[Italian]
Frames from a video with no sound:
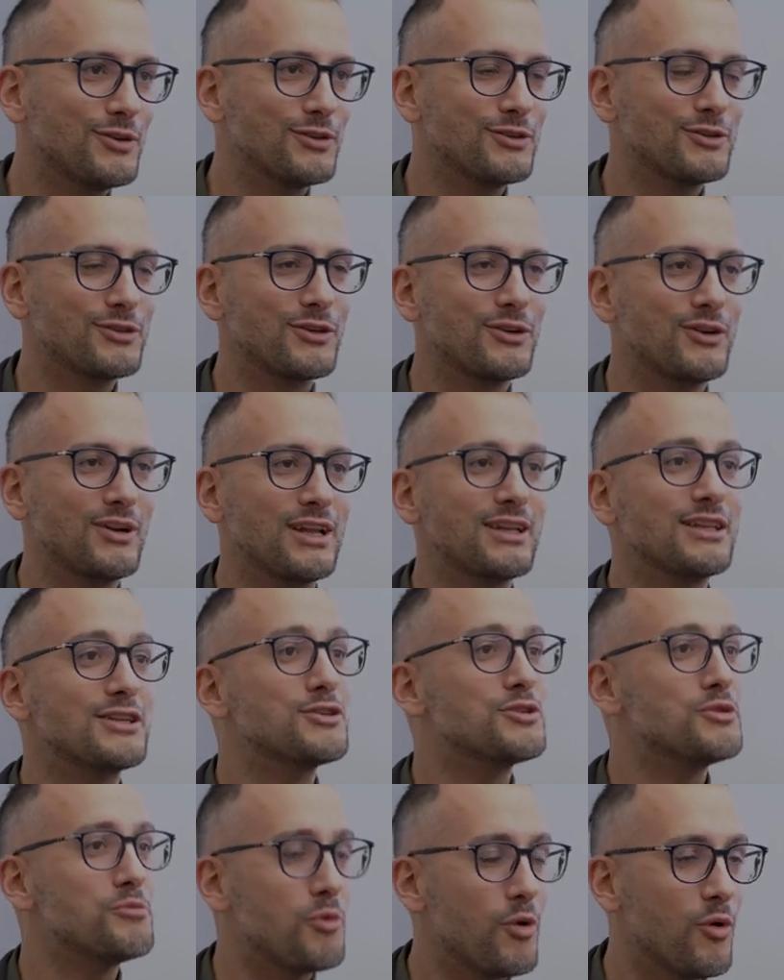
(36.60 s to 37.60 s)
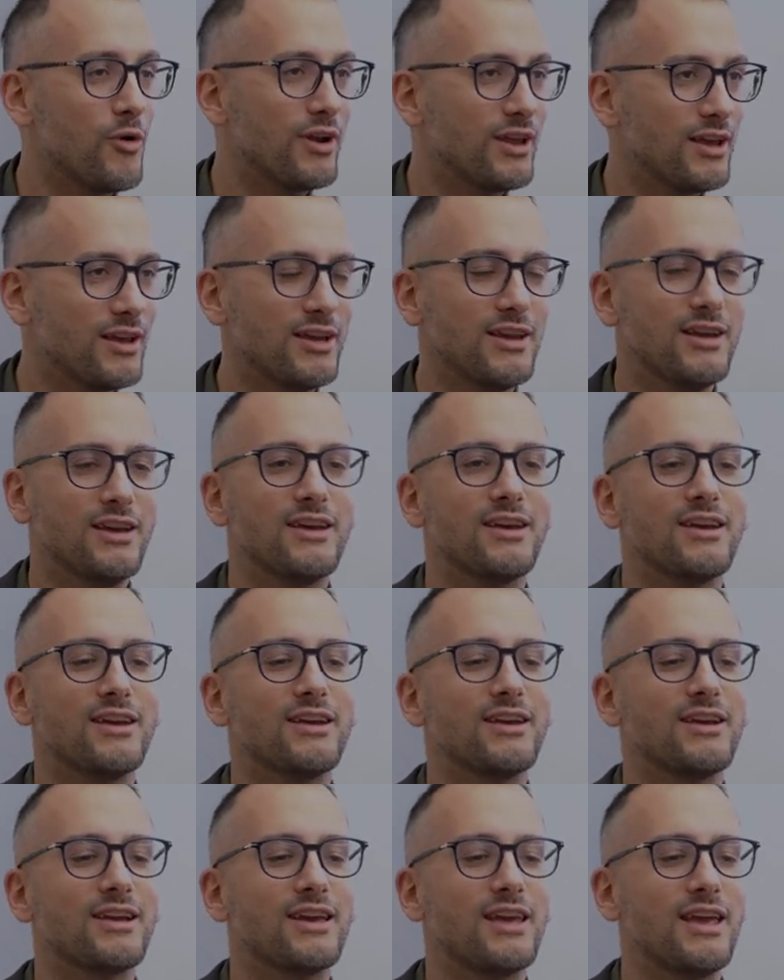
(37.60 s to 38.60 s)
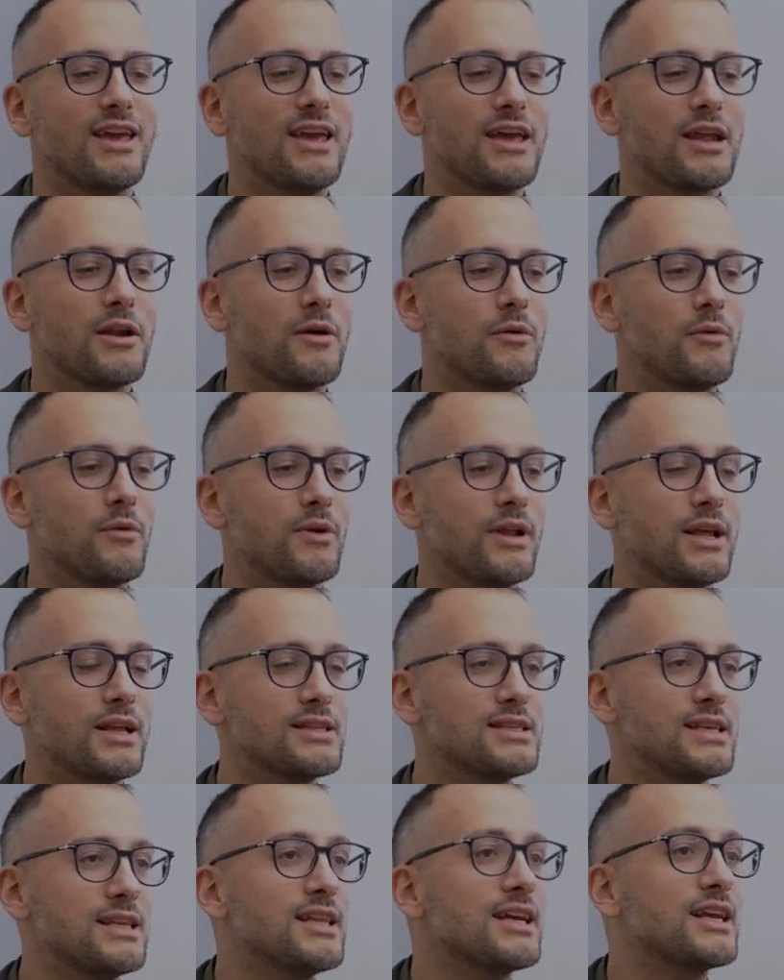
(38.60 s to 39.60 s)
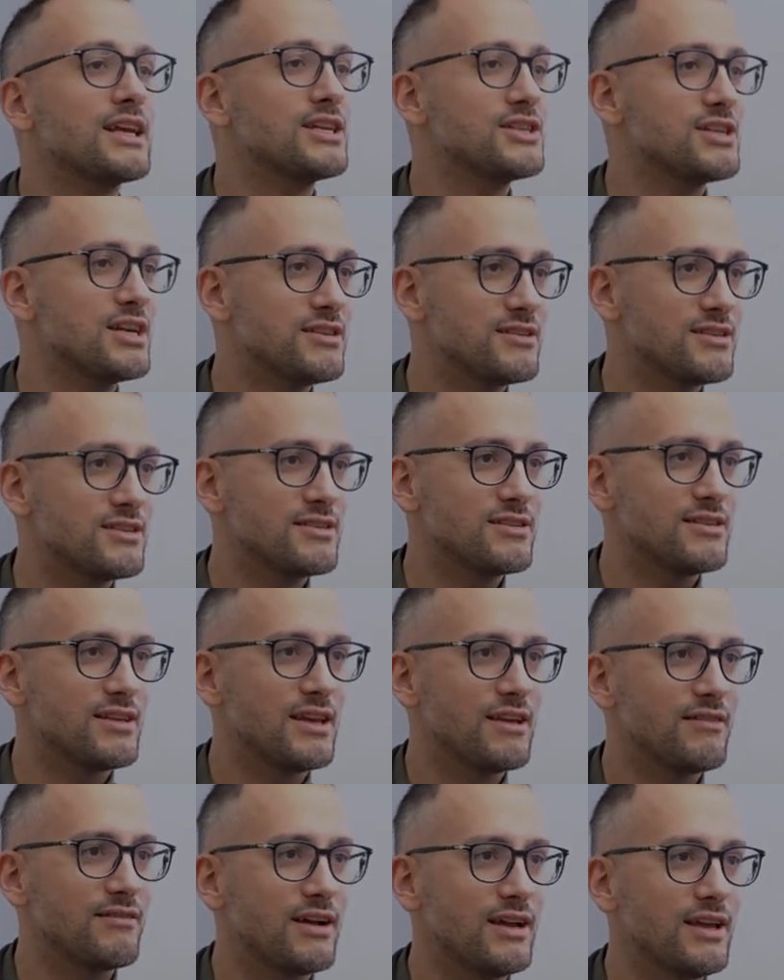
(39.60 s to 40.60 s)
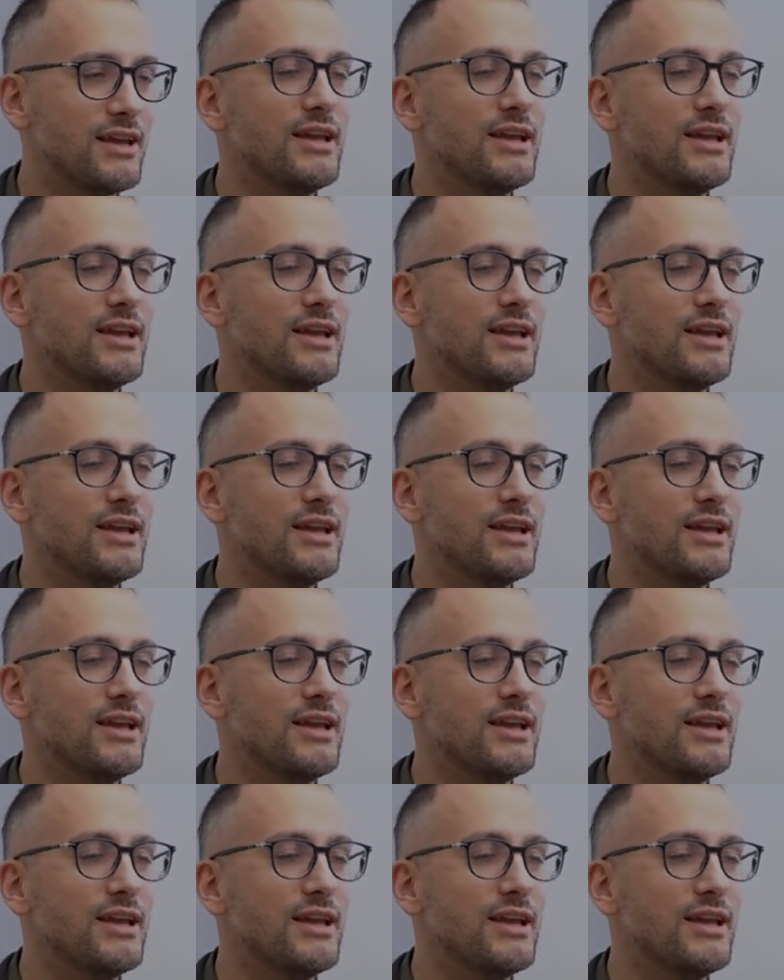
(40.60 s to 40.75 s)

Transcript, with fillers: contro la De Simoni, eh, che era un'azienda che già esisteva